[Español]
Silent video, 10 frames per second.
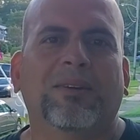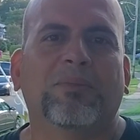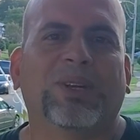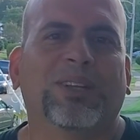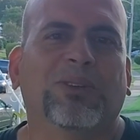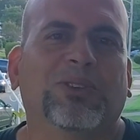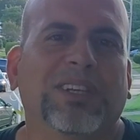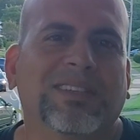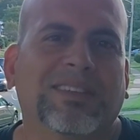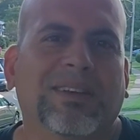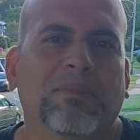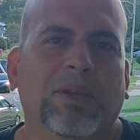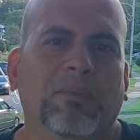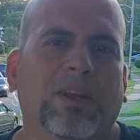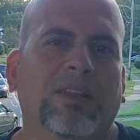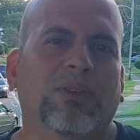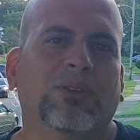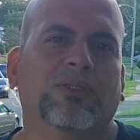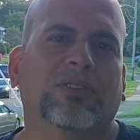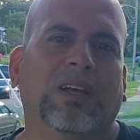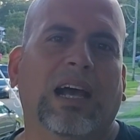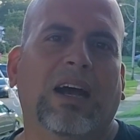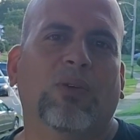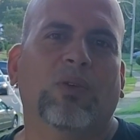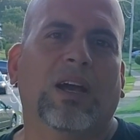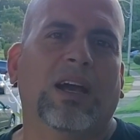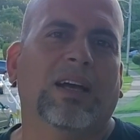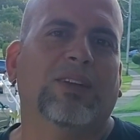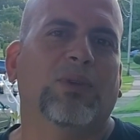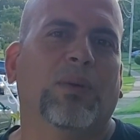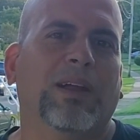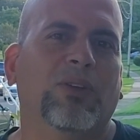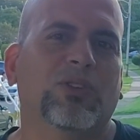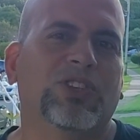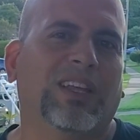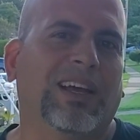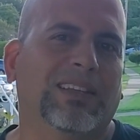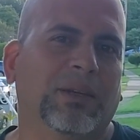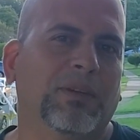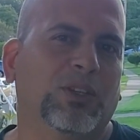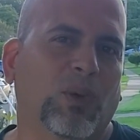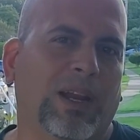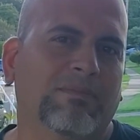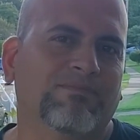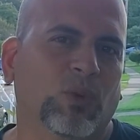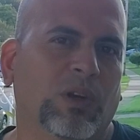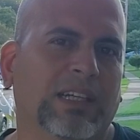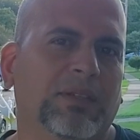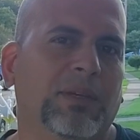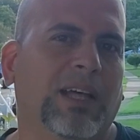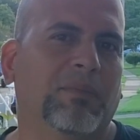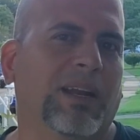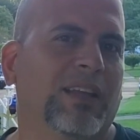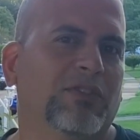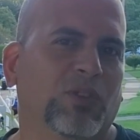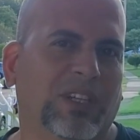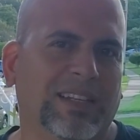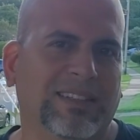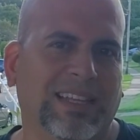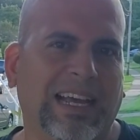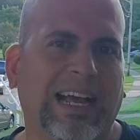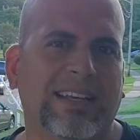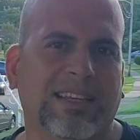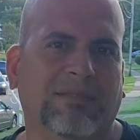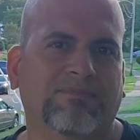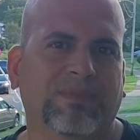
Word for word: Buenas noches, bienvenidos a una nueva noche de arte virtual, una actividad para disfrutar desde la casa.